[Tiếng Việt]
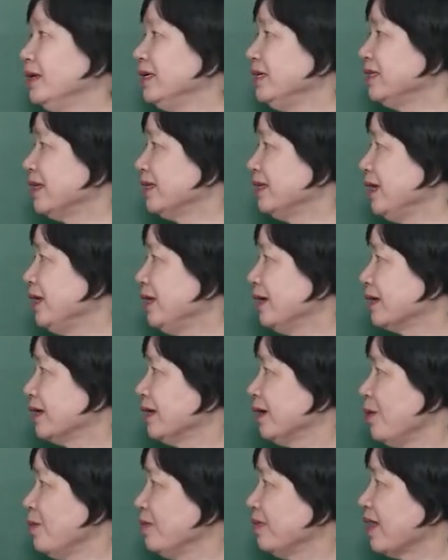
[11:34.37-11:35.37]
Thì ta thấy là
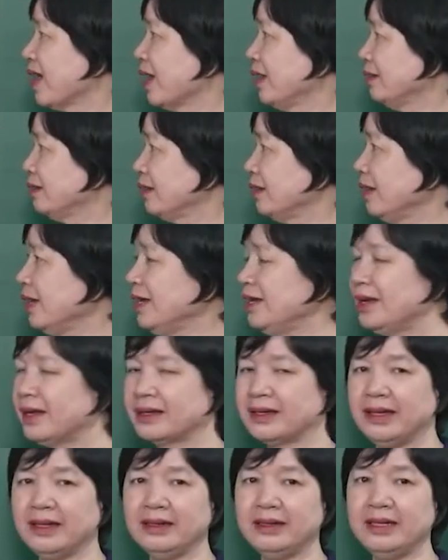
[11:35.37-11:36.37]
cái không gian, đây
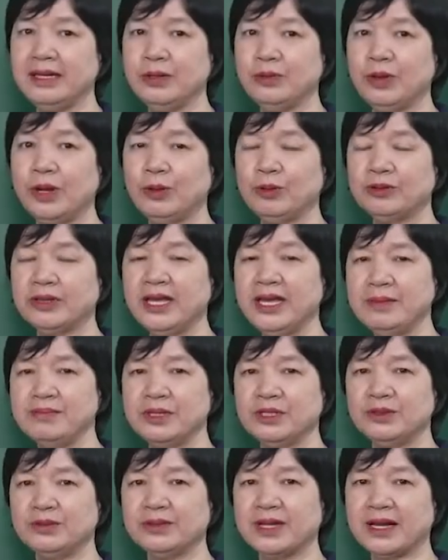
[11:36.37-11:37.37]
là cái điều đầu tiên
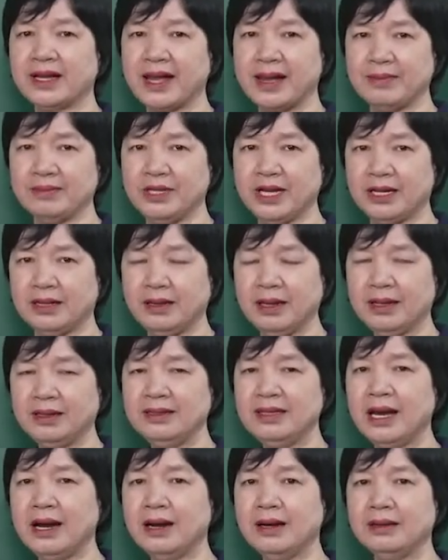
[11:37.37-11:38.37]
mà chúng ta cảm nhận
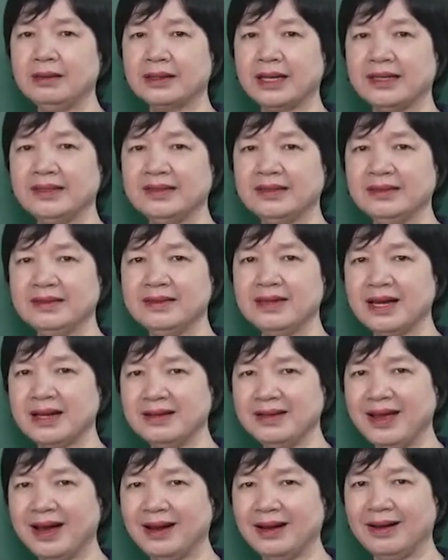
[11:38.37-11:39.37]
nhờ cái sự
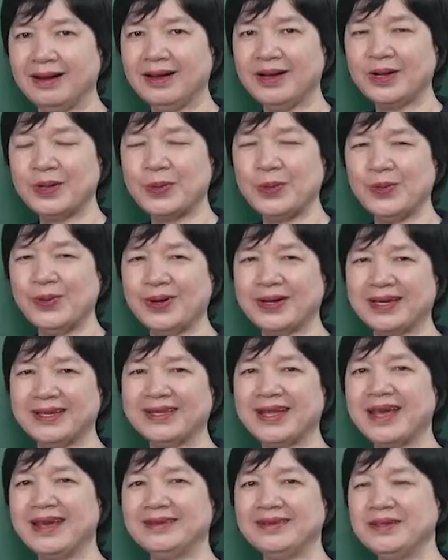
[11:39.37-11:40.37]
nhắc nhở của cái
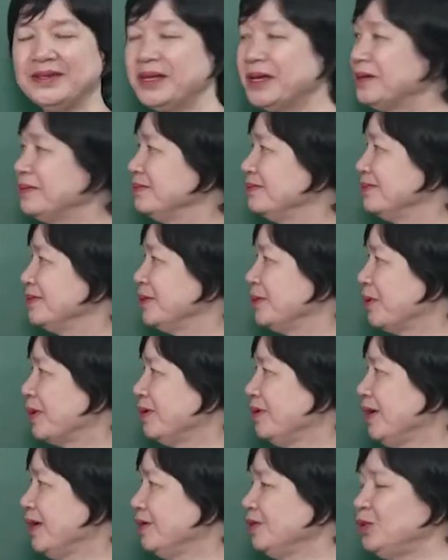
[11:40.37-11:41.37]
thẻ thứ nhất, đúng
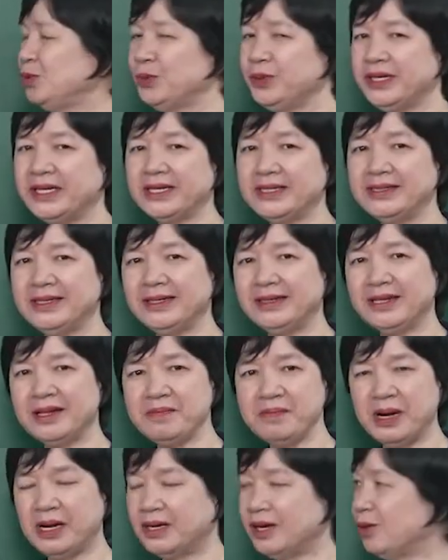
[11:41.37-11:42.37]
không? Chú ý cái chi
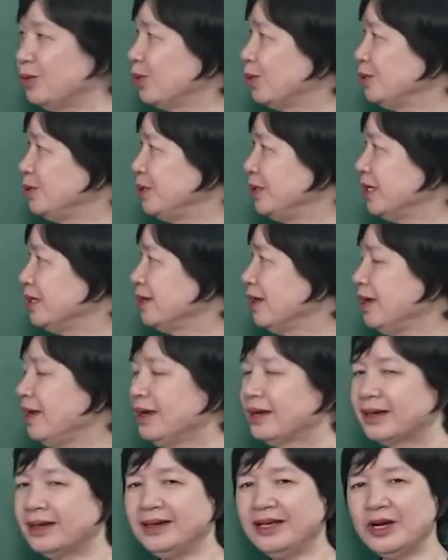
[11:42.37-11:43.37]
tiết mở đầu câu chuyện.
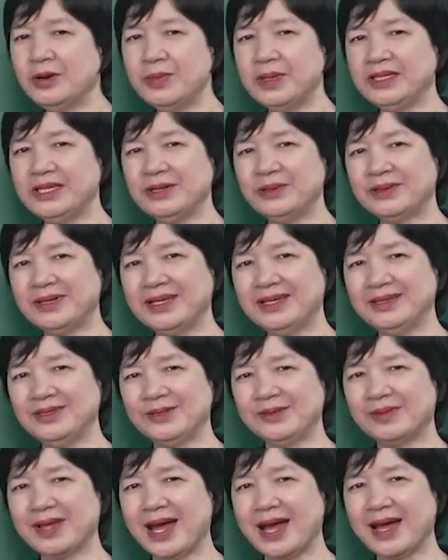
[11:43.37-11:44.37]
Cái điều mà nhiều khi
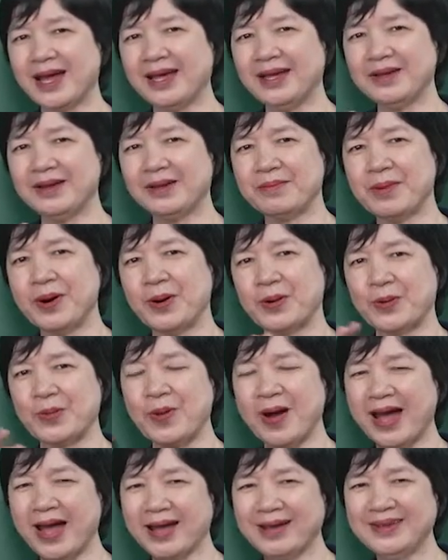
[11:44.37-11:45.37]
chúng ta hay là bỏ
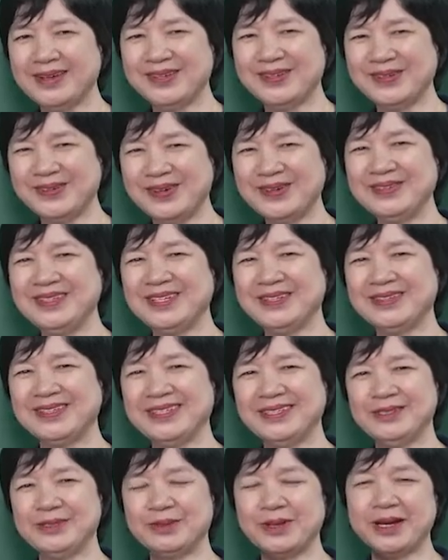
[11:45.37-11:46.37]
qua, đúng không? Nhiều
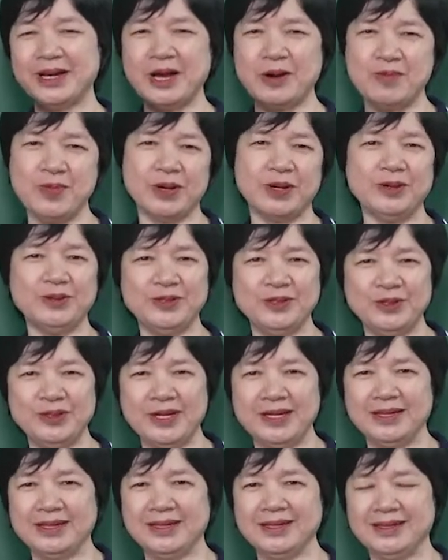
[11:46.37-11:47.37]
khi chúng ta đọc một câu
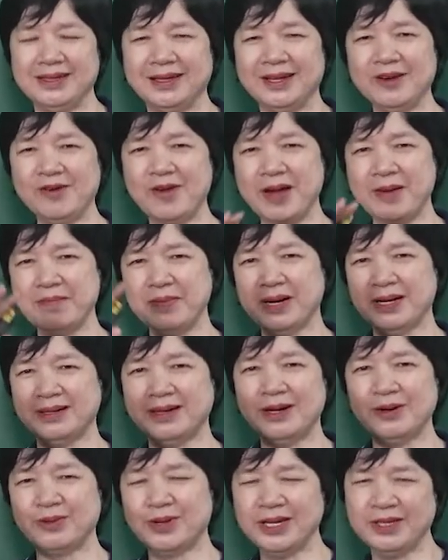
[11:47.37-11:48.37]
chuyện thì những cái đoạn mở
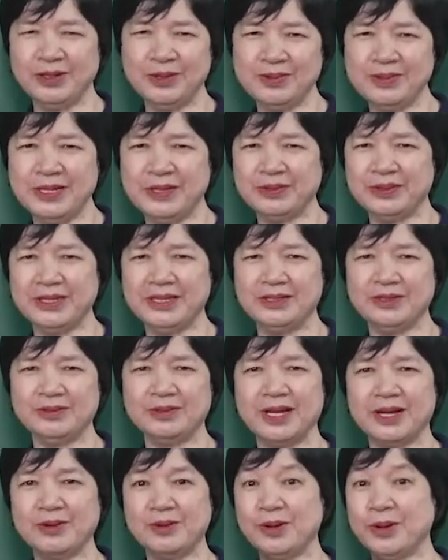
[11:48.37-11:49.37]
đầu kết thúc nhiều khi
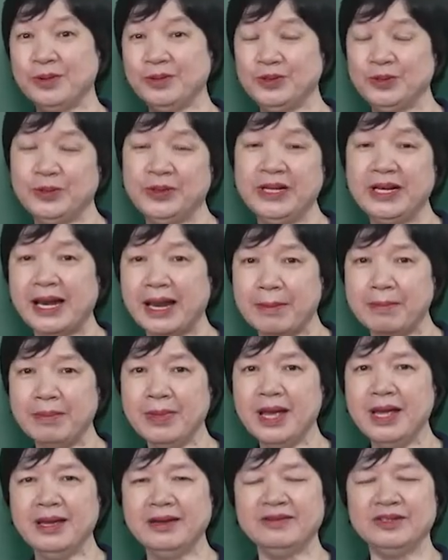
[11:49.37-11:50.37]
chúng ta cũng không chú ý lắm.
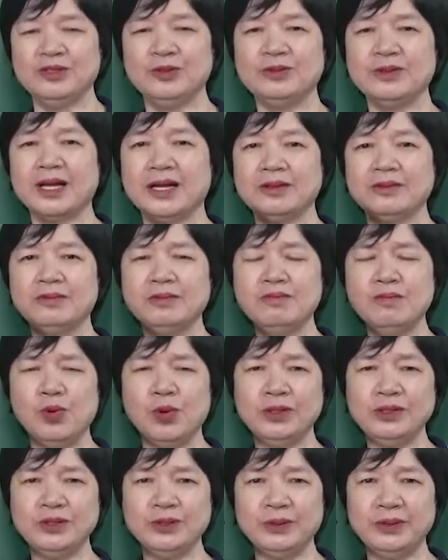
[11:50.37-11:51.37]
Và chúng ta
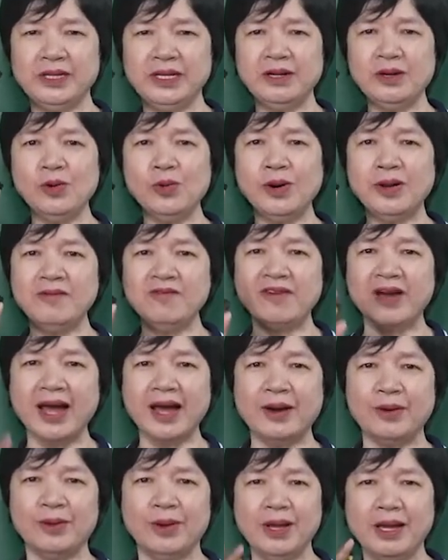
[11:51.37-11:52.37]
muốn chú ý luôn
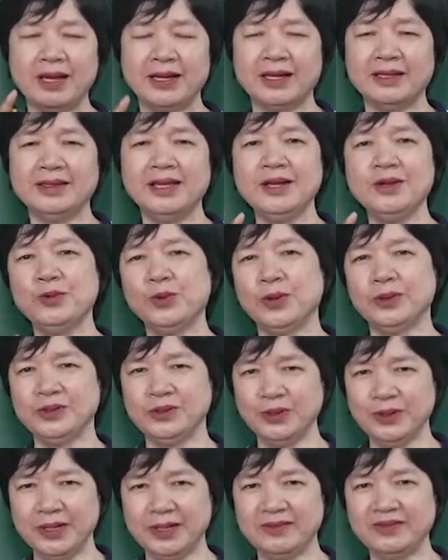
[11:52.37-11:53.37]
vào cái tình huống
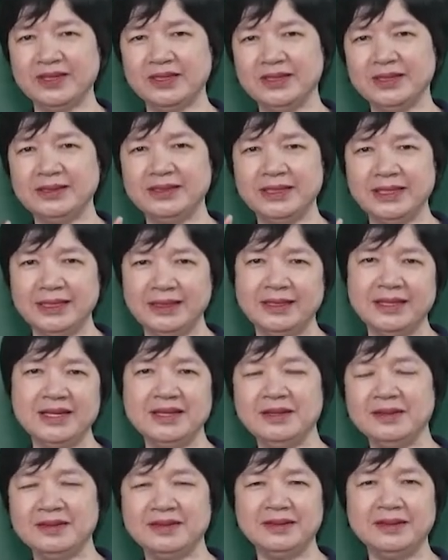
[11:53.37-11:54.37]
chuyện với những chi
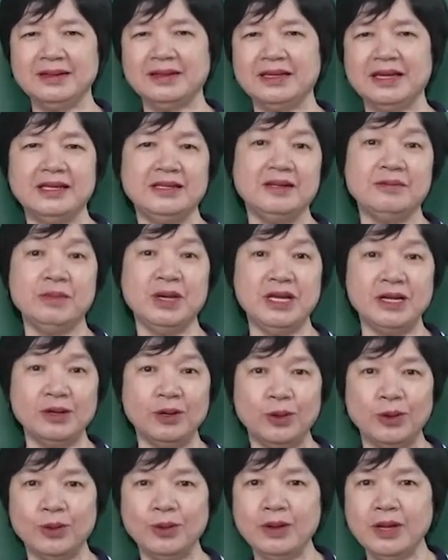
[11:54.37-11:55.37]
tiết, những sự kiện, những biến
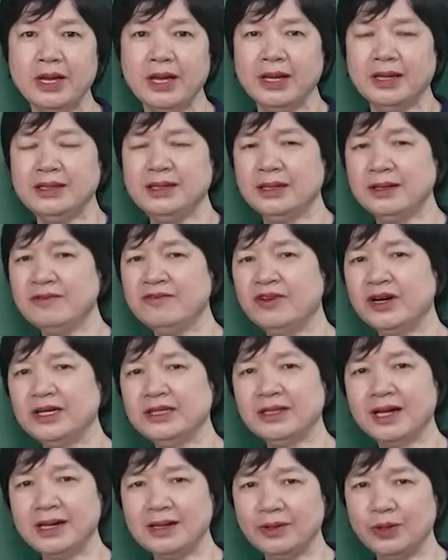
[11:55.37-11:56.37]
cố. Nhưng
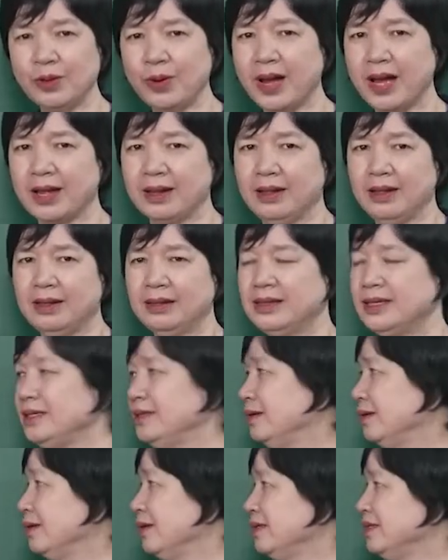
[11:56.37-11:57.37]
với thần thoại thì
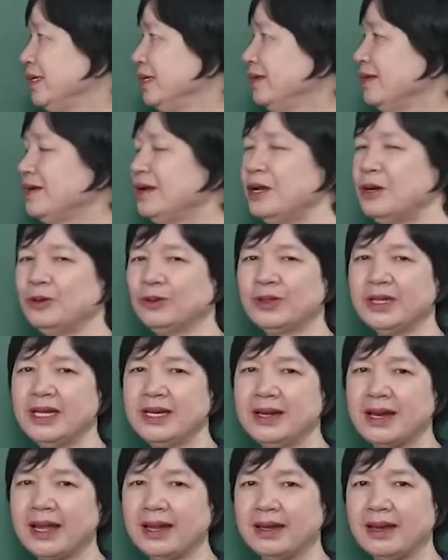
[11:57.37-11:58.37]
những cái chi tiết đầu
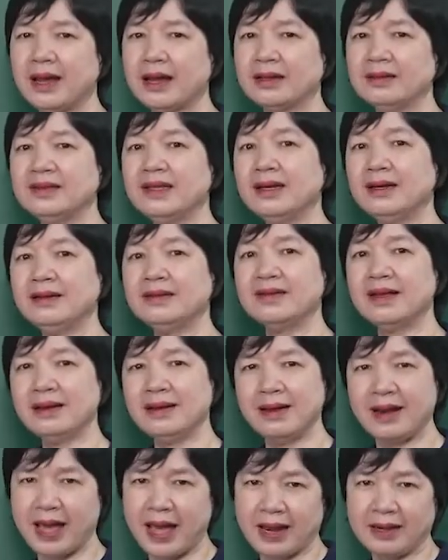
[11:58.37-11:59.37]
tiên này đã rất
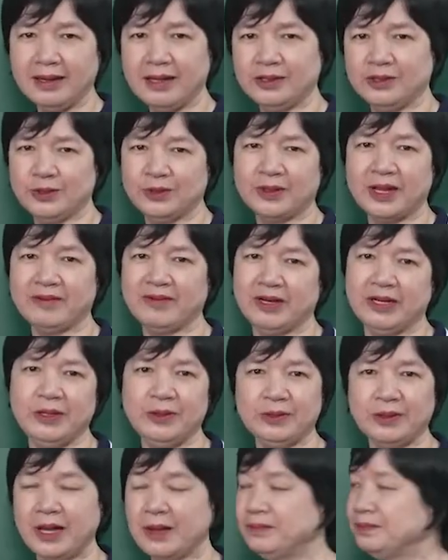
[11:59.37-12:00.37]
rất đáng để chúng ta phải
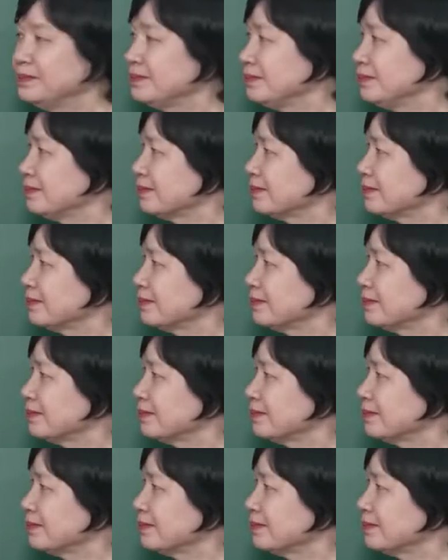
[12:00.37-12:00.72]
lưu tâm. Ừ.